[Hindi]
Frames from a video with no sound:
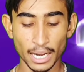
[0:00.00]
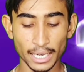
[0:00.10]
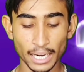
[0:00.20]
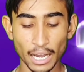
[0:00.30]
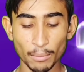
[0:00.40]

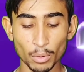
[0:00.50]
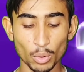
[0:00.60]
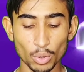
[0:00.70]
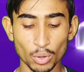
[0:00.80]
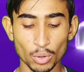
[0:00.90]
अगर आप
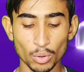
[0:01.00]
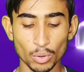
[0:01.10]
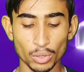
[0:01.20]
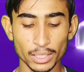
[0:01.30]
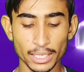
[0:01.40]
लोगों को
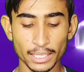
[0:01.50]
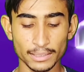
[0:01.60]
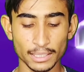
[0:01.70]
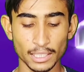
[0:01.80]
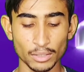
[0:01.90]
ऑन करना
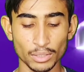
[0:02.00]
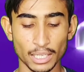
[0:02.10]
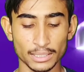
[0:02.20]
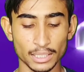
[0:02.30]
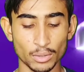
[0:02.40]
चाहते हैं तो
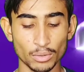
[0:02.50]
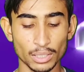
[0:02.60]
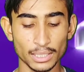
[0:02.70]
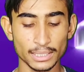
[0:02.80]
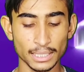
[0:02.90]
यहाँ से ऑन
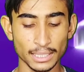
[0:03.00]
कर सकते